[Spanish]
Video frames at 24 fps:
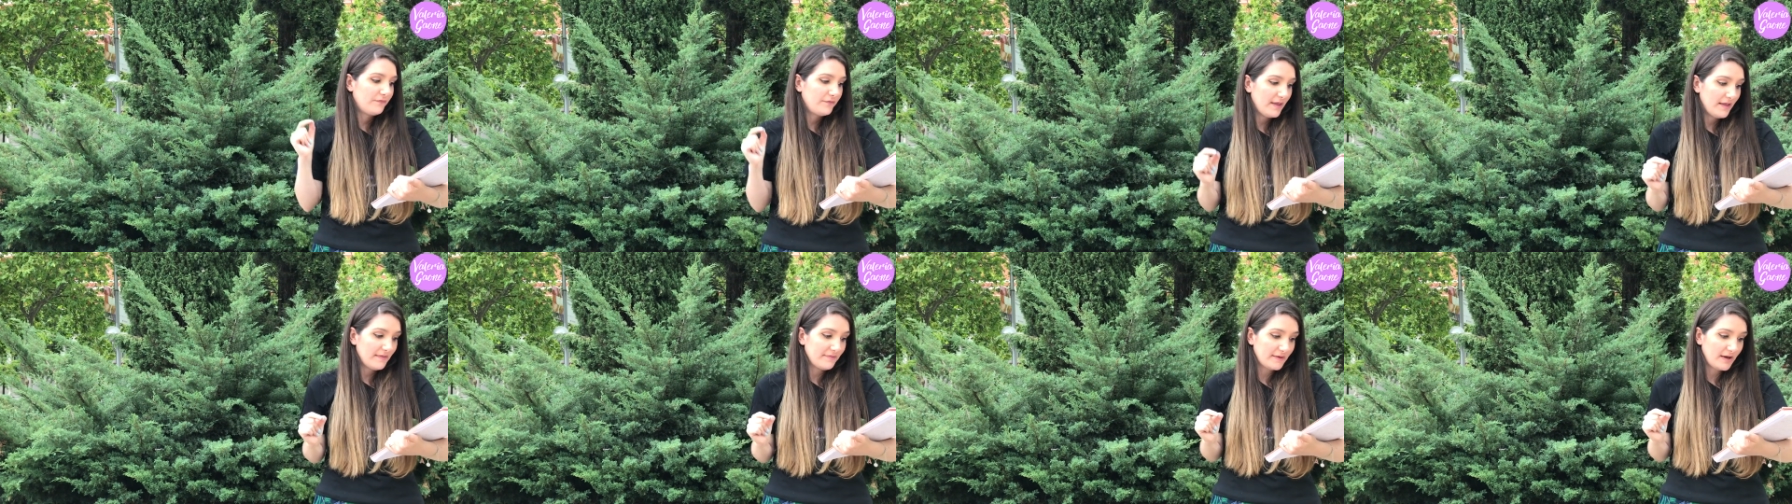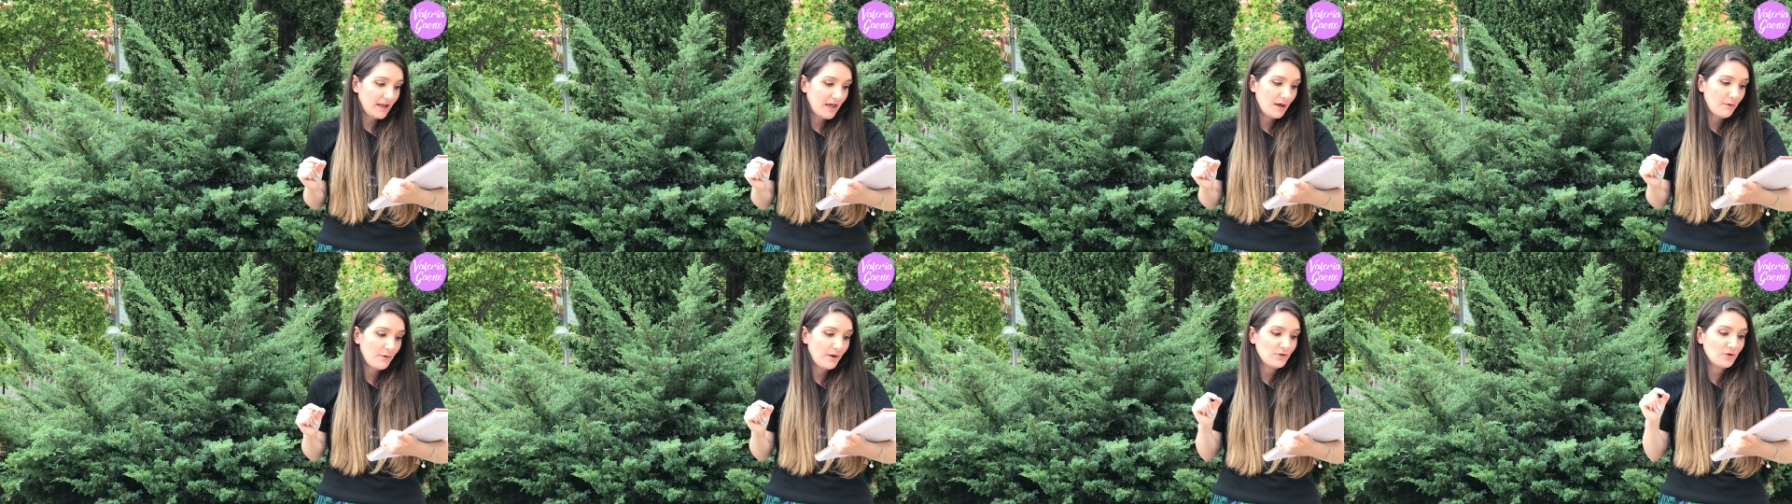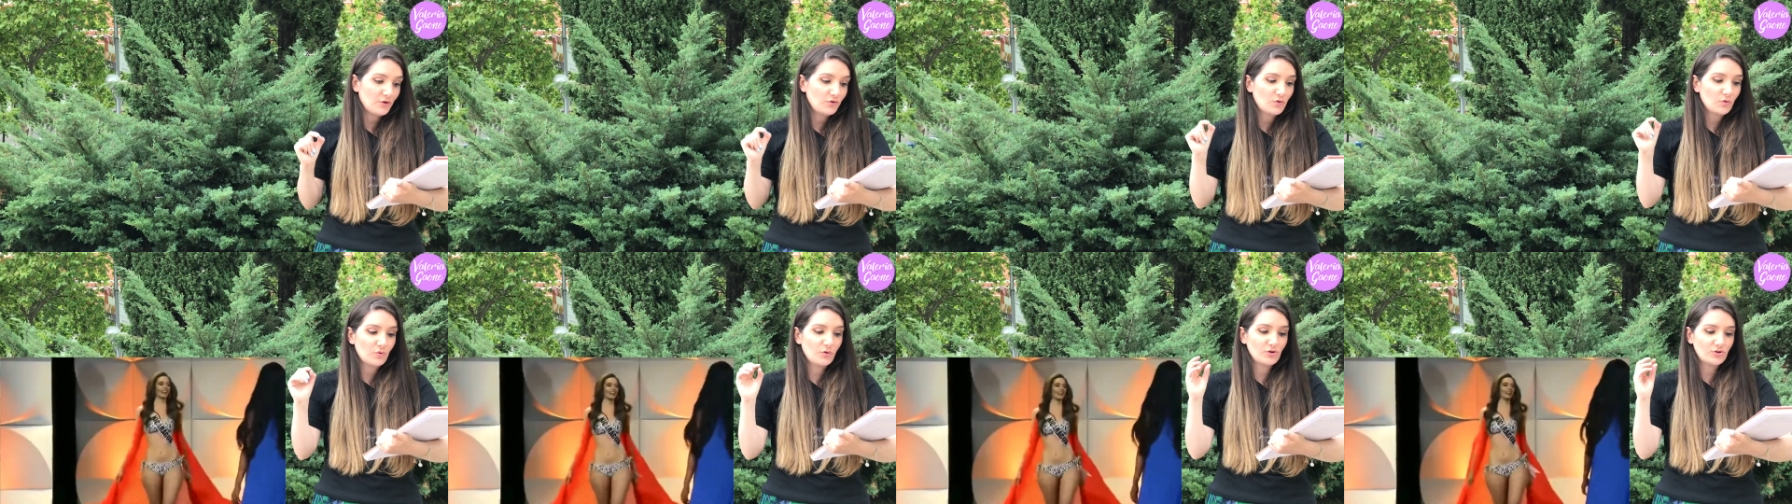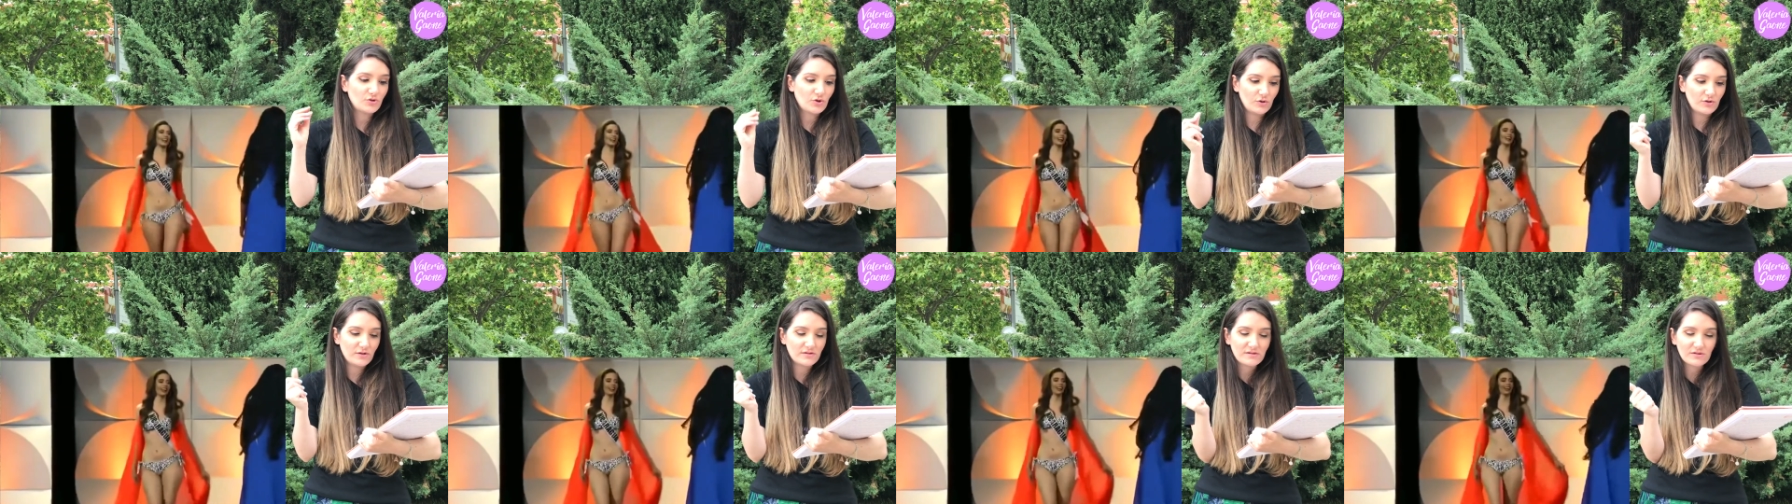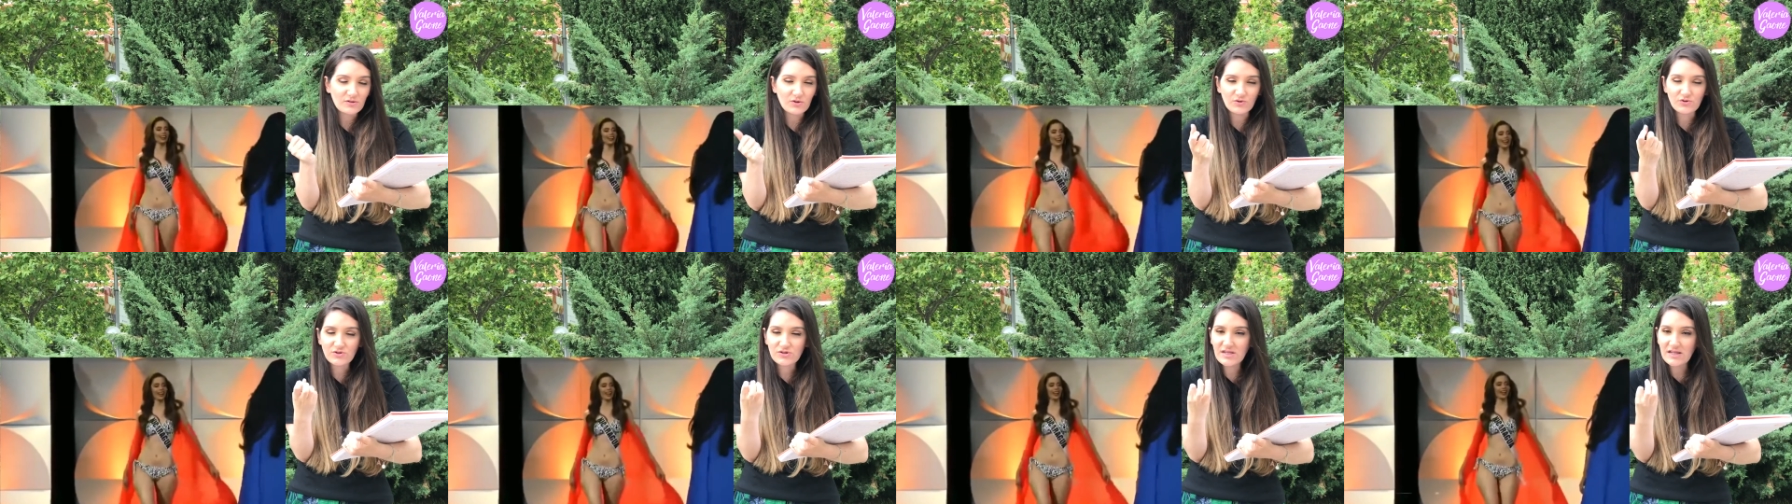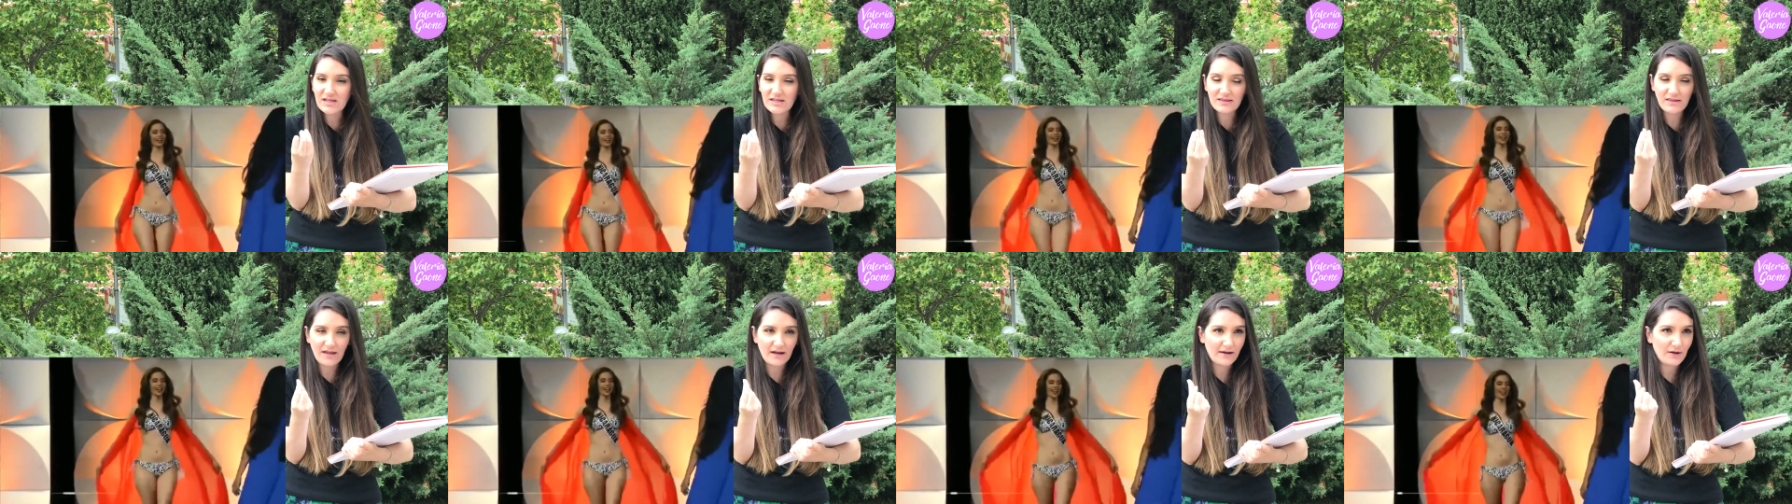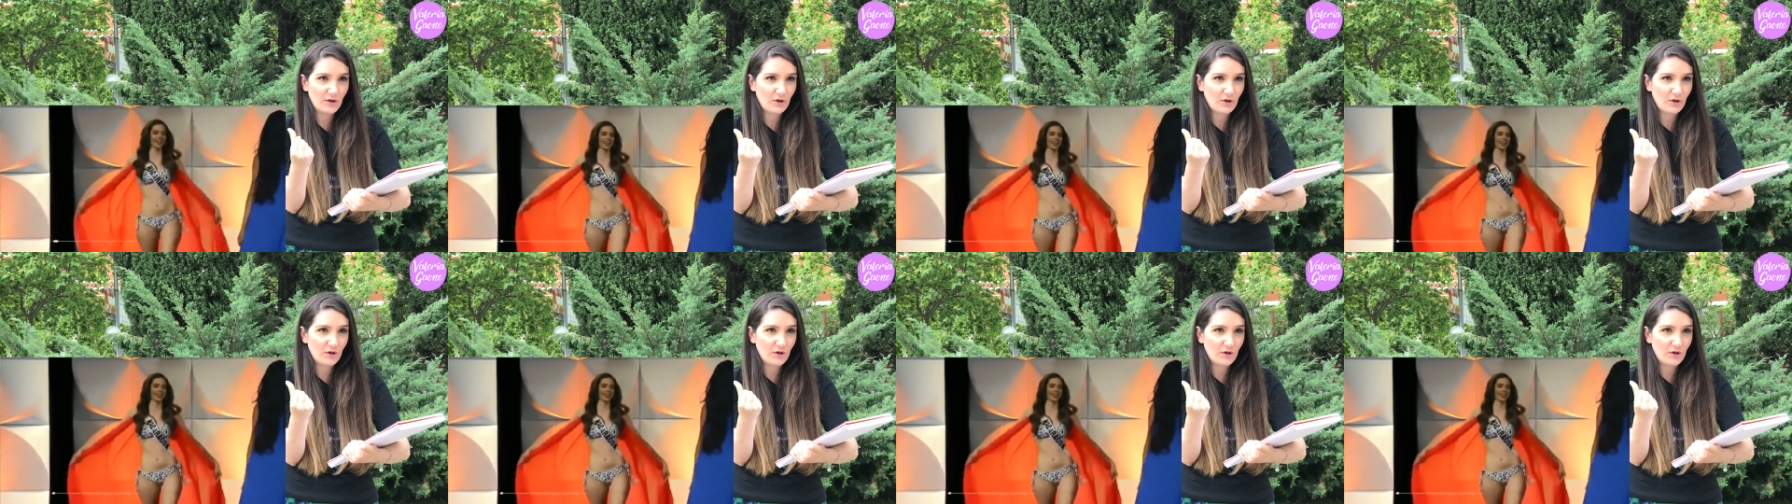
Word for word: En de baño estuvo sol, sosita,